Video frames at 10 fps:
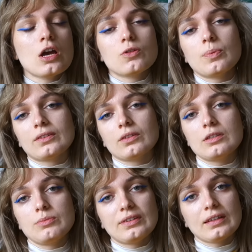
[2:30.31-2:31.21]
de personnes
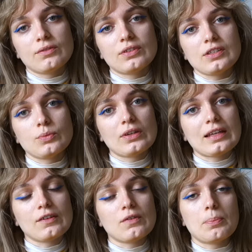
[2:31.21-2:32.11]
qui me disaient qu'effectivement elles
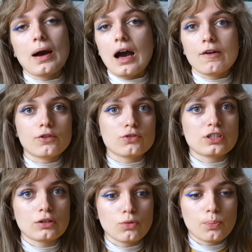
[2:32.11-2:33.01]
n'arrivaient pas à
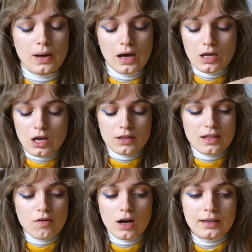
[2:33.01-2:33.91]
franchir le pas
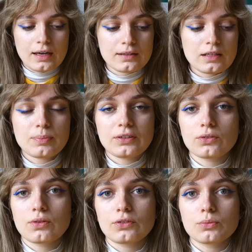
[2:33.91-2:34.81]
d'avoir un carnet parce
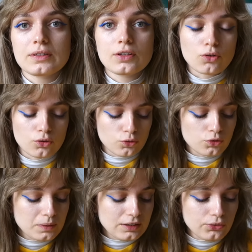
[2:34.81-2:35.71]
qu'elles se mettaient encore trop
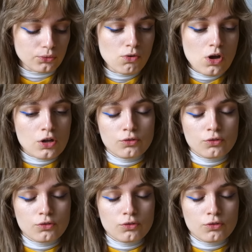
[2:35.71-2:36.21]
de pression.